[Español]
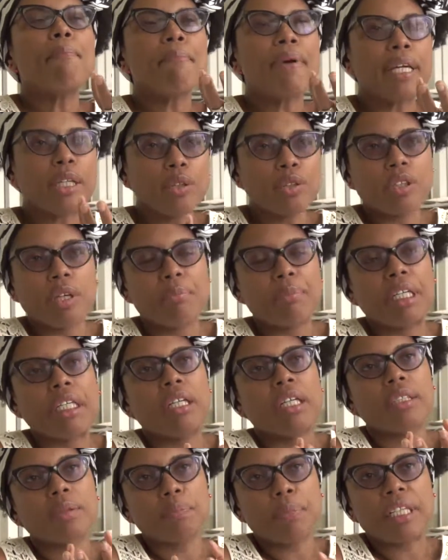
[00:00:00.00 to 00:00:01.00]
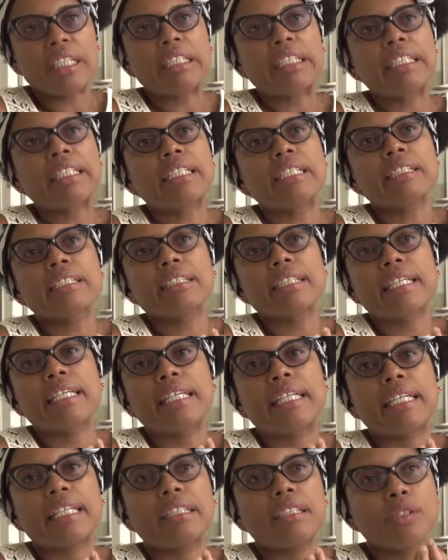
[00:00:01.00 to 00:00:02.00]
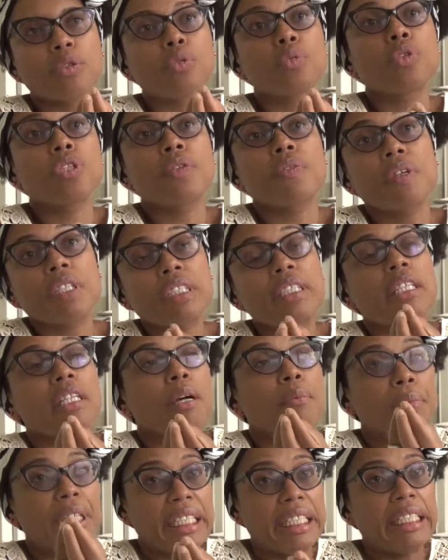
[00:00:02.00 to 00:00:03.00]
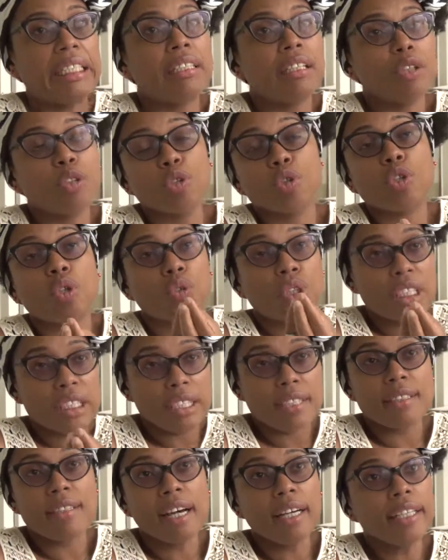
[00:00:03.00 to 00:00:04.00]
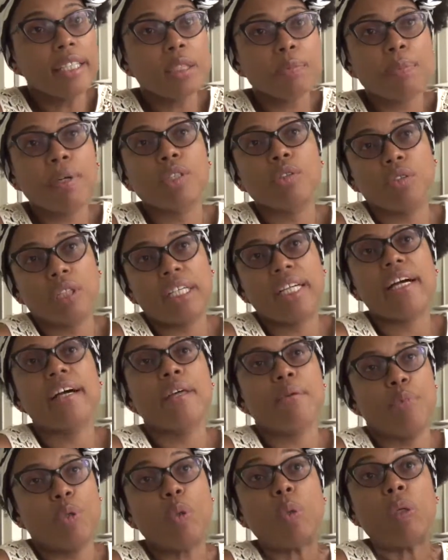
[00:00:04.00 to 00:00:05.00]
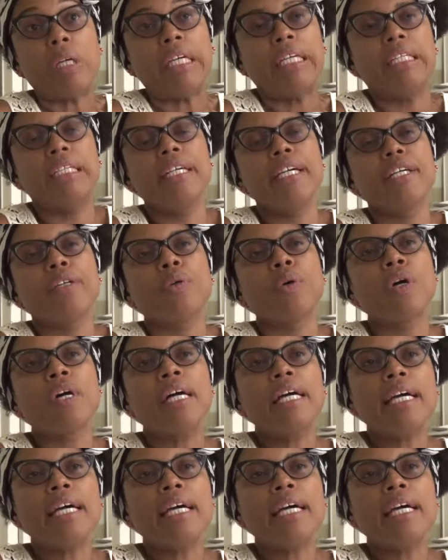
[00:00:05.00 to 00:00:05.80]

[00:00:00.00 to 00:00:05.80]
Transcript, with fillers: pero también las prácticas eh, discursivas que ameritan o son necesarias para un académico ingeniero.